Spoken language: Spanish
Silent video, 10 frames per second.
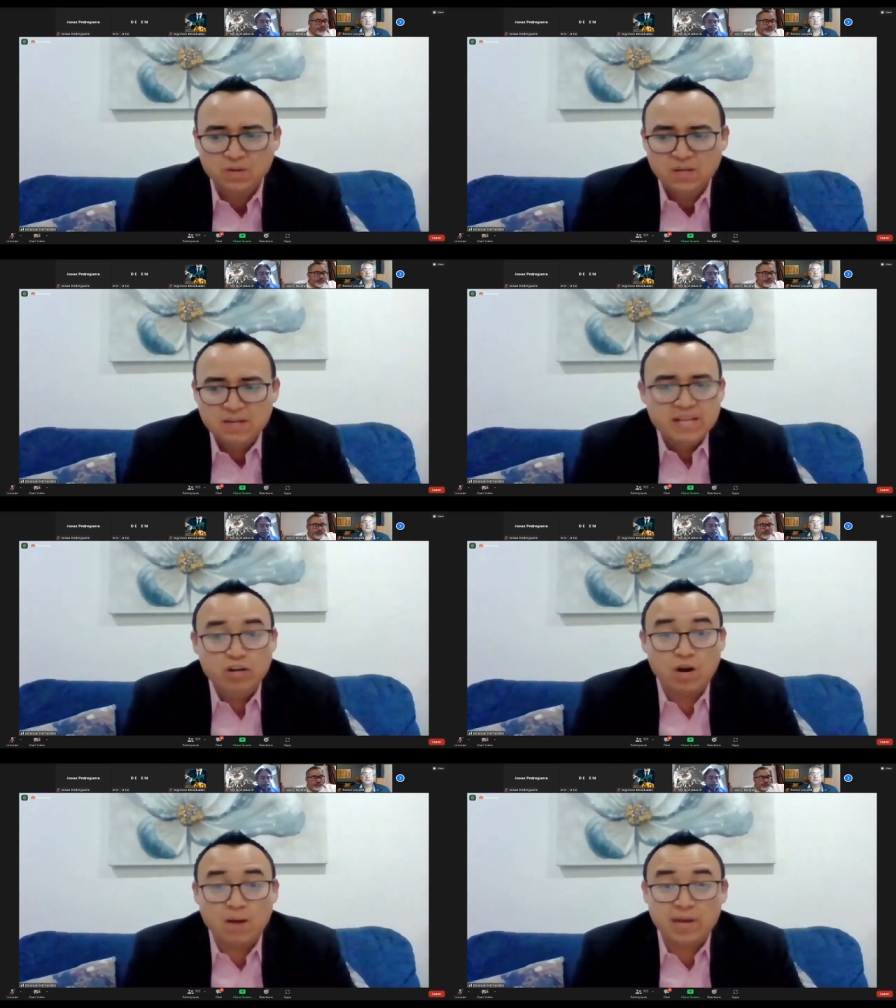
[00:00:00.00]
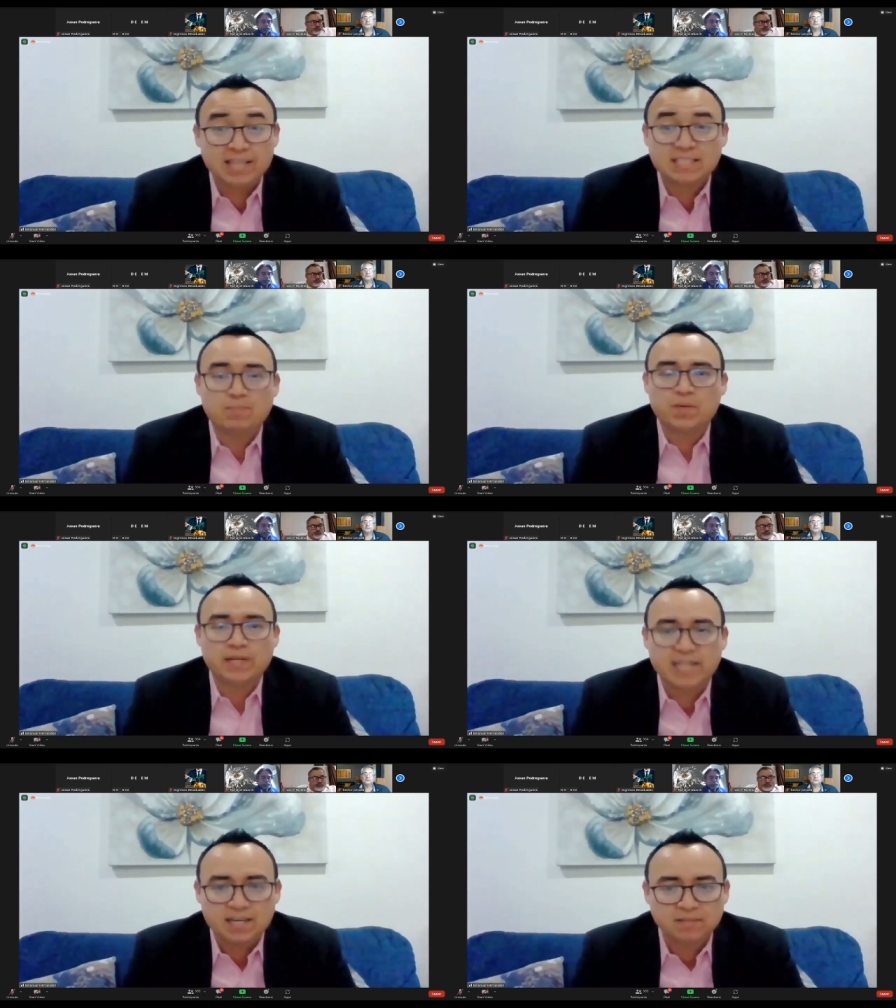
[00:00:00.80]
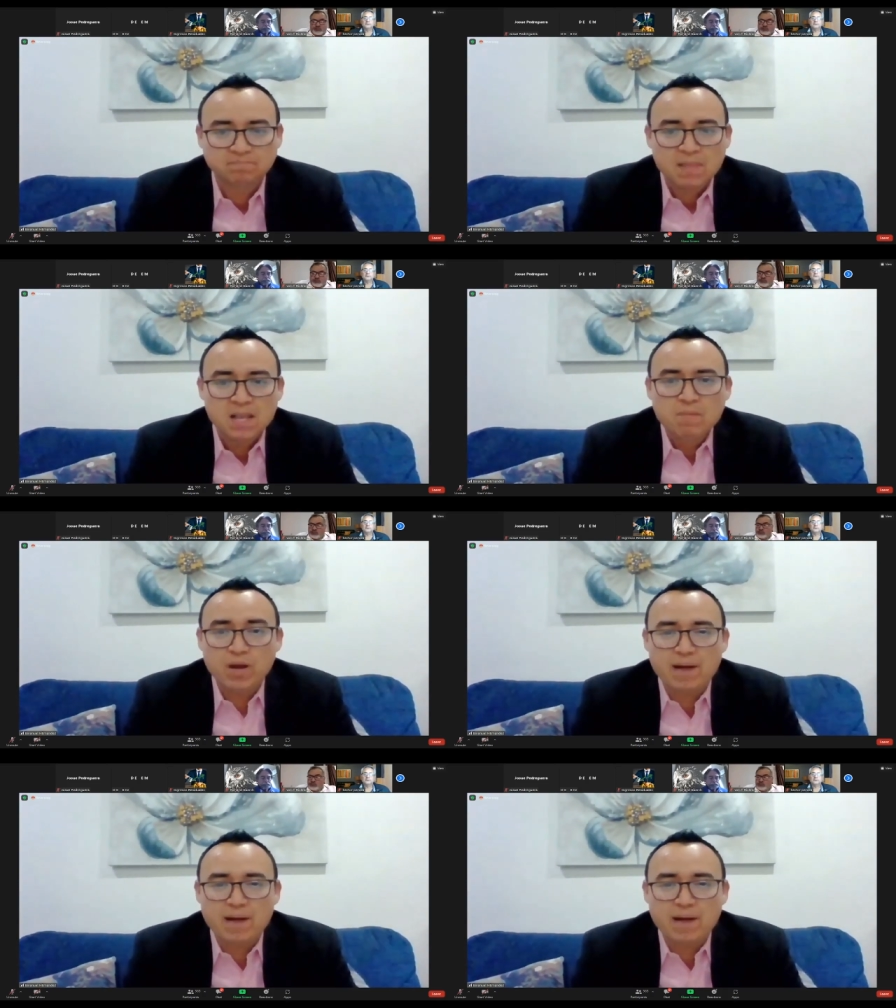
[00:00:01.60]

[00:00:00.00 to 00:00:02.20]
y no la voy a desaprovechar. Voy a